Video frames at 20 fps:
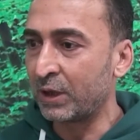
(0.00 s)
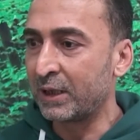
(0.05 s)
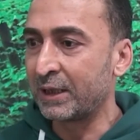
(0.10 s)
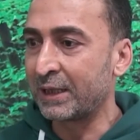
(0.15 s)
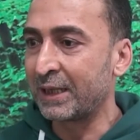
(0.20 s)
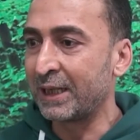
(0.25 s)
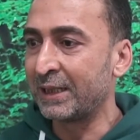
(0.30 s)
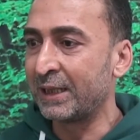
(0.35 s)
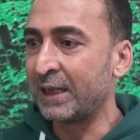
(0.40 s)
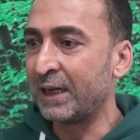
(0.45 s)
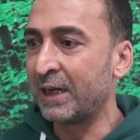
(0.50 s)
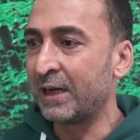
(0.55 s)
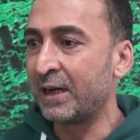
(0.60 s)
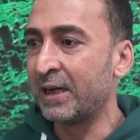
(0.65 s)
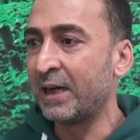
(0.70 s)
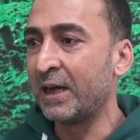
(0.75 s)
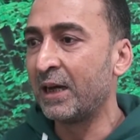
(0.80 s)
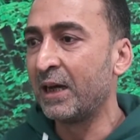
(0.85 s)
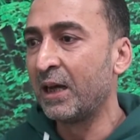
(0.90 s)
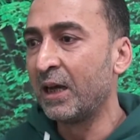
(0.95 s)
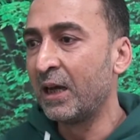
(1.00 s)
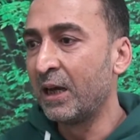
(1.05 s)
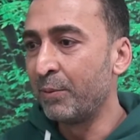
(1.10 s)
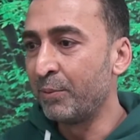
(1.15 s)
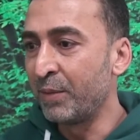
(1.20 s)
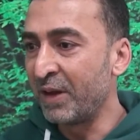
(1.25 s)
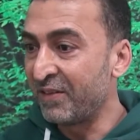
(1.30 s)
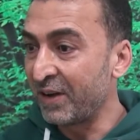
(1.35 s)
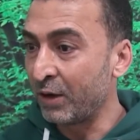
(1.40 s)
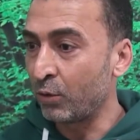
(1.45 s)
kendilerine
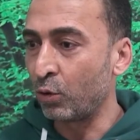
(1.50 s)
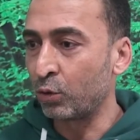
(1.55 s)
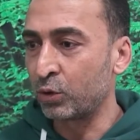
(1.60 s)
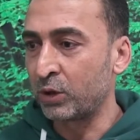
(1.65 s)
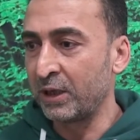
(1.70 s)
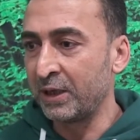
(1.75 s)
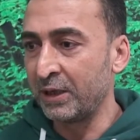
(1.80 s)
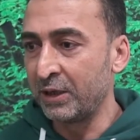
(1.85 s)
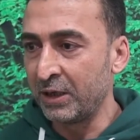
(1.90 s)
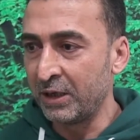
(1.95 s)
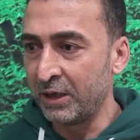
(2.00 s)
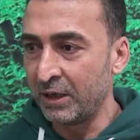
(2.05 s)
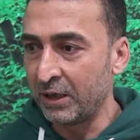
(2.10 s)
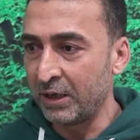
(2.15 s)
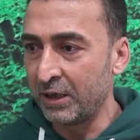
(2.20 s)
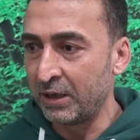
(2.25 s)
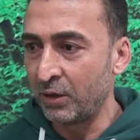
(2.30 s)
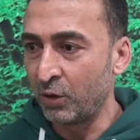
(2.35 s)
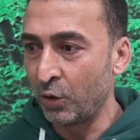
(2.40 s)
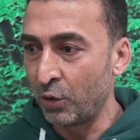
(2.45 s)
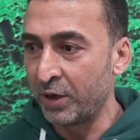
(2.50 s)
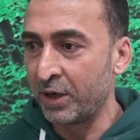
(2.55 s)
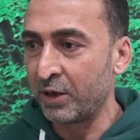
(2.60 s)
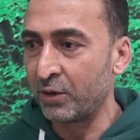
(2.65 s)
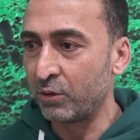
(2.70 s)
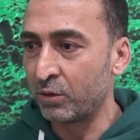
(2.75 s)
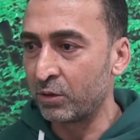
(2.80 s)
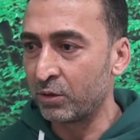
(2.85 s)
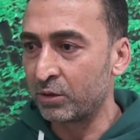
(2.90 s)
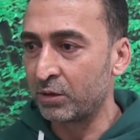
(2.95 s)
meyve kokteylini e,
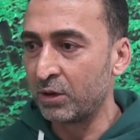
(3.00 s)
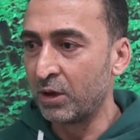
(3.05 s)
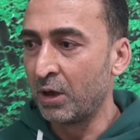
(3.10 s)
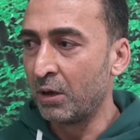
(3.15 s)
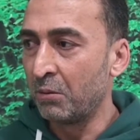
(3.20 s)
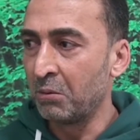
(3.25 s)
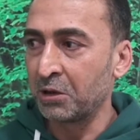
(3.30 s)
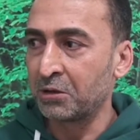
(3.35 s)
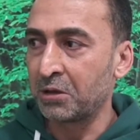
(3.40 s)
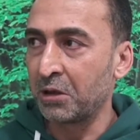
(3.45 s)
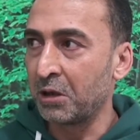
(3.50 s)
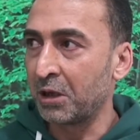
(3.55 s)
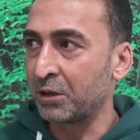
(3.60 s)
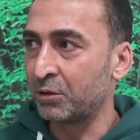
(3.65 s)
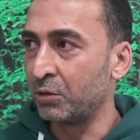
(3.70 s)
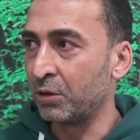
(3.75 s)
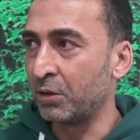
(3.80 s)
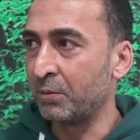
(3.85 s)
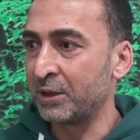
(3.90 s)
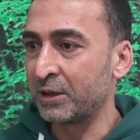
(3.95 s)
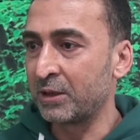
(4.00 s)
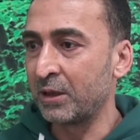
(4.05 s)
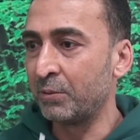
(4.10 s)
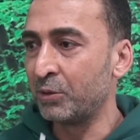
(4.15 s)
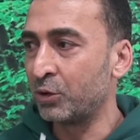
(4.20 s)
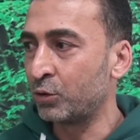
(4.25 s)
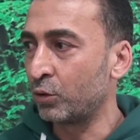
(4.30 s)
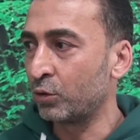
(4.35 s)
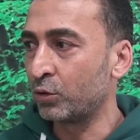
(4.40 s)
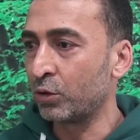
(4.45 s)
öneriyoruz. Mesela atıyor mesela
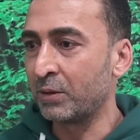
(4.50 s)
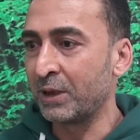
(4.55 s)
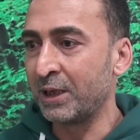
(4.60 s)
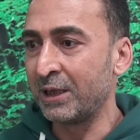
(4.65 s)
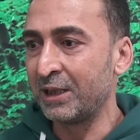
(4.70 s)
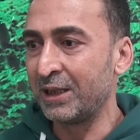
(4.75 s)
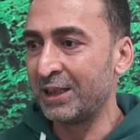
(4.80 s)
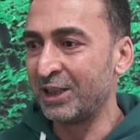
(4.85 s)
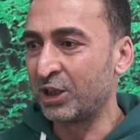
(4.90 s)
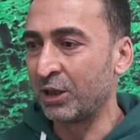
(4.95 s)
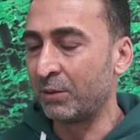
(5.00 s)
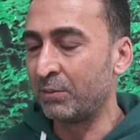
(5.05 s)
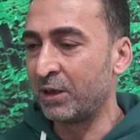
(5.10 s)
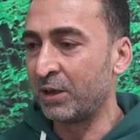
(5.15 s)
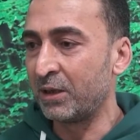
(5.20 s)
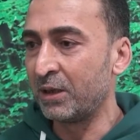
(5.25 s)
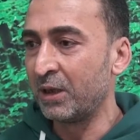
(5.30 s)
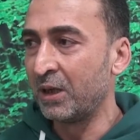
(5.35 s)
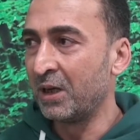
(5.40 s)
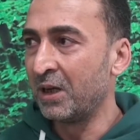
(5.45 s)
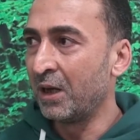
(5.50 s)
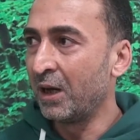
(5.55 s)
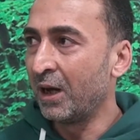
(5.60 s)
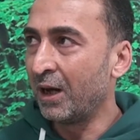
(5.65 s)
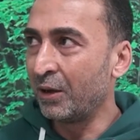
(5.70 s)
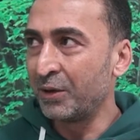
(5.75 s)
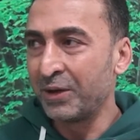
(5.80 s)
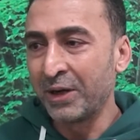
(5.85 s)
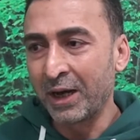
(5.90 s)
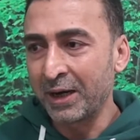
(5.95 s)
bir çocuk ne içebilir?
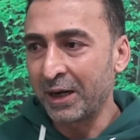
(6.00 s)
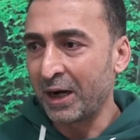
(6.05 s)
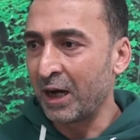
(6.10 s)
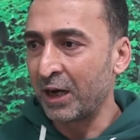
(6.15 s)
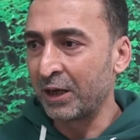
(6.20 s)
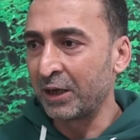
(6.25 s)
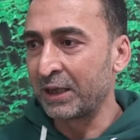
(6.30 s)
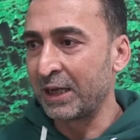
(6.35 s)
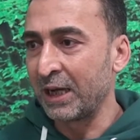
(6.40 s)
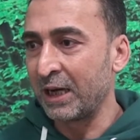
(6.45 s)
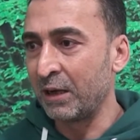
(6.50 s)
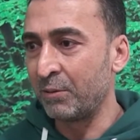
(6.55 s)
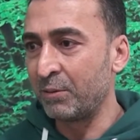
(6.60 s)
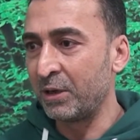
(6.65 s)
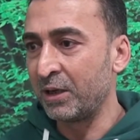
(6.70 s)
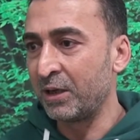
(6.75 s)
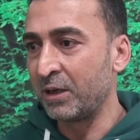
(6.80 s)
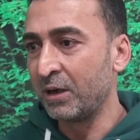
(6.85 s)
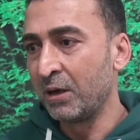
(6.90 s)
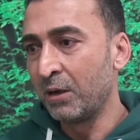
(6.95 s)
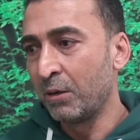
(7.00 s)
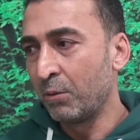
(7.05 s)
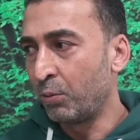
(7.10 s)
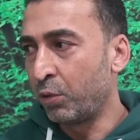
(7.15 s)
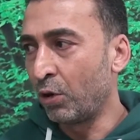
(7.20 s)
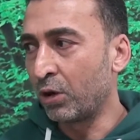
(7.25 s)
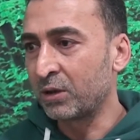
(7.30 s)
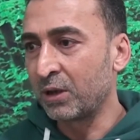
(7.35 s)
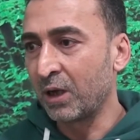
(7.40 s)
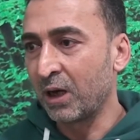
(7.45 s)
Nar ağır gelebilir.
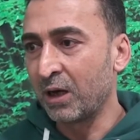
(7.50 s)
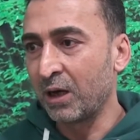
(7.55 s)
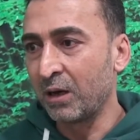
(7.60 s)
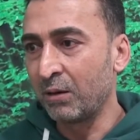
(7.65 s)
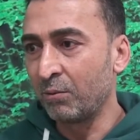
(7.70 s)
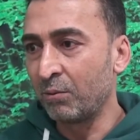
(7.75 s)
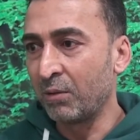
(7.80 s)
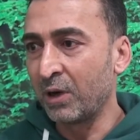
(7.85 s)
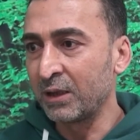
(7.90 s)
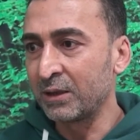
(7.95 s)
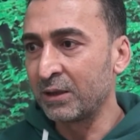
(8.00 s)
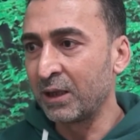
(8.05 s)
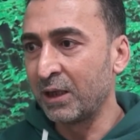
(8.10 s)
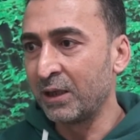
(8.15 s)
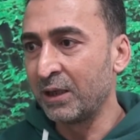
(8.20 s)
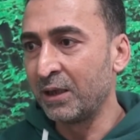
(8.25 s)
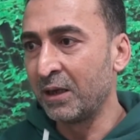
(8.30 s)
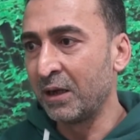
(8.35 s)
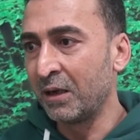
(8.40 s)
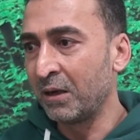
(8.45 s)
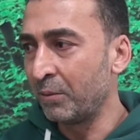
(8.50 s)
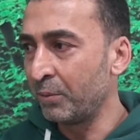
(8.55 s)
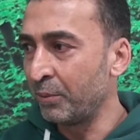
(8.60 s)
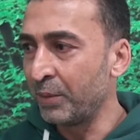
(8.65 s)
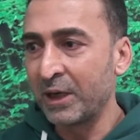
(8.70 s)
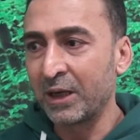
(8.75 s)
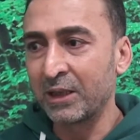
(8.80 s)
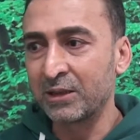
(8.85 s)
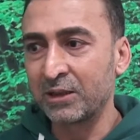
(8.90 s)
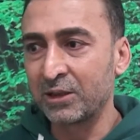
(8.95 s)
Portakal, mandalina,
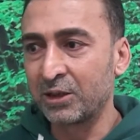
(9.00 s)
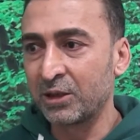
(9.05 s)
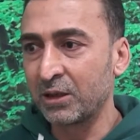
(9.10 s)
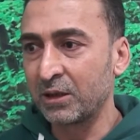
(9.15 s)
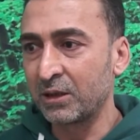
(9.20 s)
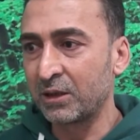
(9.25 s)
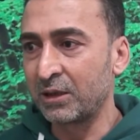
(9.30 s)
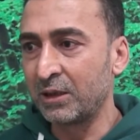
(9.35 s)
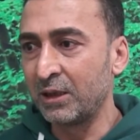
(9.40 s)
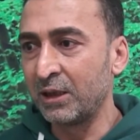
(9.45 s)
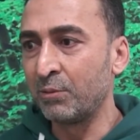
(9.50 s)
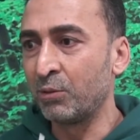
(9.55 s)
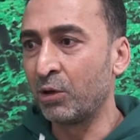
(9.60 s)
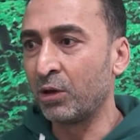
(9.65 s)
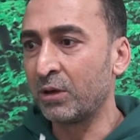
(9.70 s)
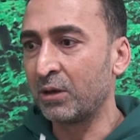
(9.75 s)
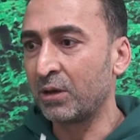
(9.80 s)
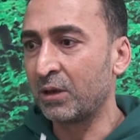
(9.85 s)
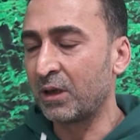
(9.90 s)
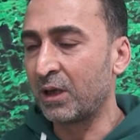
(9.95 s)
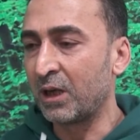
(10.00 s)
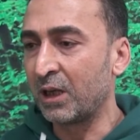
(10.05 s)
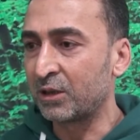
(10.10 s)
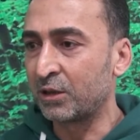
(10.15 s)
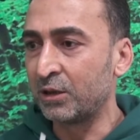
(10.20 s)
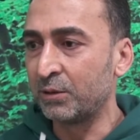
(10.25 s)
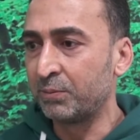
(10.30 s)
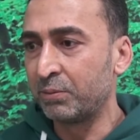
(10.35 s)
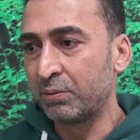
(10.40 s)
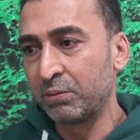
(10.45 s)
birazcık limon
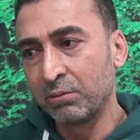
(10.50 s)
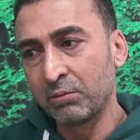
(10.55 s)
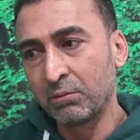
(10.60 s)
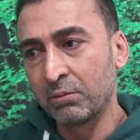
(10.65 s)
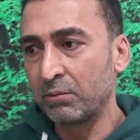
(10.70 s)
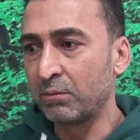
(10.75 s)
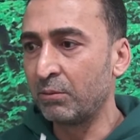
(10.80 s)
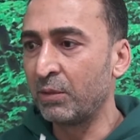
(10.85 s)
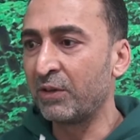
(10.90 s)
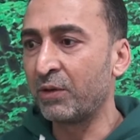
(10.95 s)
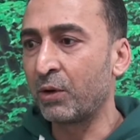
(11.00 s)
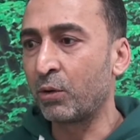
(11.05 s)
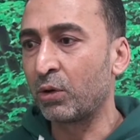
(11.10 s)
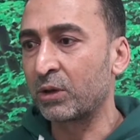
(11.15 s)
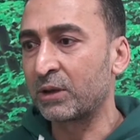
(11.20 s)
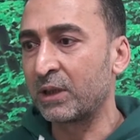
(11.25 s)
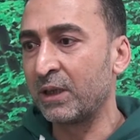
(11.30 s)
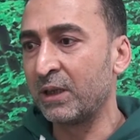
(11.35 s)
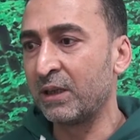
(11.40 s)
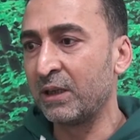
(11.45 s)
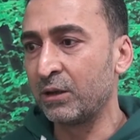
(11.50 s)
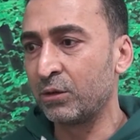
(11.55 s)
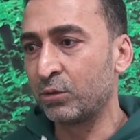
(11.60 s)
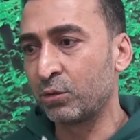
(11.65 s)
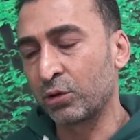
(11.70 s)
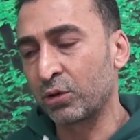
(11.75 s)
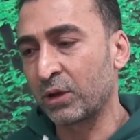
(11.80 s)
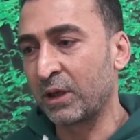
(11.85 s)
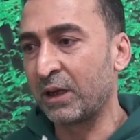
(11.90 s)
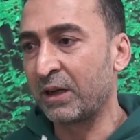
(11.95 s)
katıp meyve kokteyli
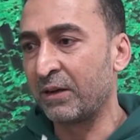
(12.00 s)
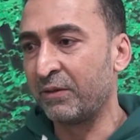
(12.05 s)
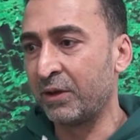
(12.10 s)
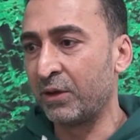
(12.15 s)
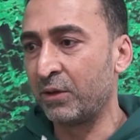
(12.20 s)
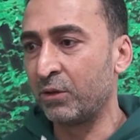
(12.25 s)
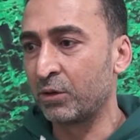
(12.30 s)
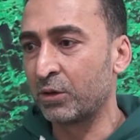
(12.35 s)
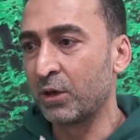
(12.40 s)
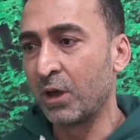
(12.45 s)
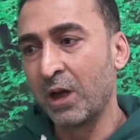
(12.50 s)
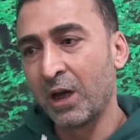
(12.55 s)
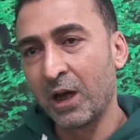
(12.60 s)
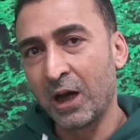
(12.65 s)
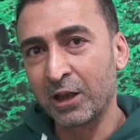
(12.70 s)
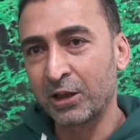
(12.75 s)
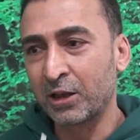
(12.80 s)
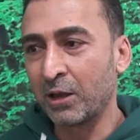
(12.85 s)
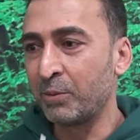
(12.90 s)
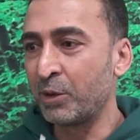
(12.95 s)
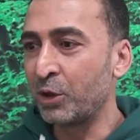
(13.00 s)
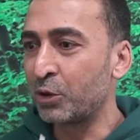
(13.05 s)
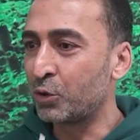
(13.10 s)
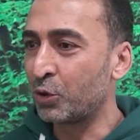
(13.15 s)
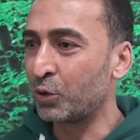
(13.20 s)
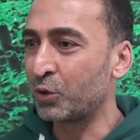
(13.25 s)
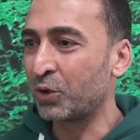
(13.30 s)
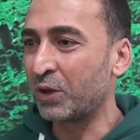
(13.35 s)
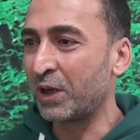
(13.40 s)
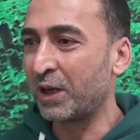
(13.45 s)
çocuklara veriyoruz. Hatta minik
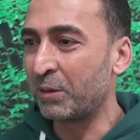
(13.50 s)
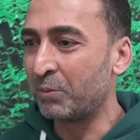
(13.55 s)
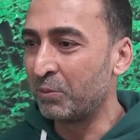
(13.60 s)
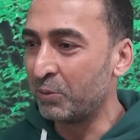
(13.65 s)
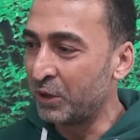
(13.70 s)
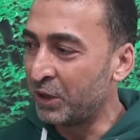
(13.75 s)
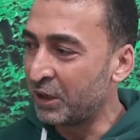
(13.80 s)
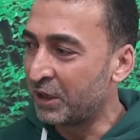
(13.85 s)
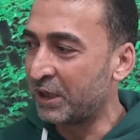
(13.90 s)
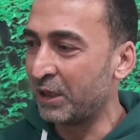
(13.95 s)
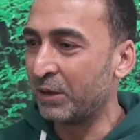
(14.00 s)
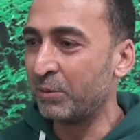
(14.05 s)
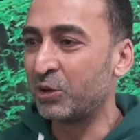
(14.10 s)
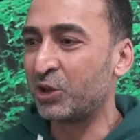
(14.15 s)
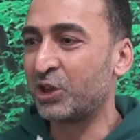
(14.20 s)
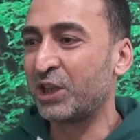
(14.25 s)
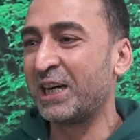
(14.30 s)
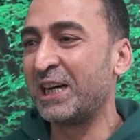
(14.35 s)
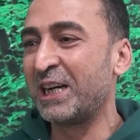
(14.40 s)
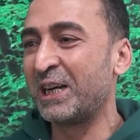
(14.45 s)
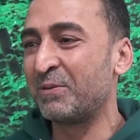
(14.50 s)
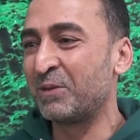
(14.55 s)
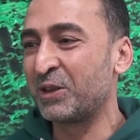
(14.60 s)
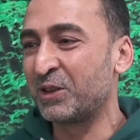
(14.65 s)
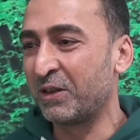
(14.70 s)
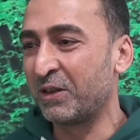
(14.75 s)
çocuklar, minik e, müşterilerimiz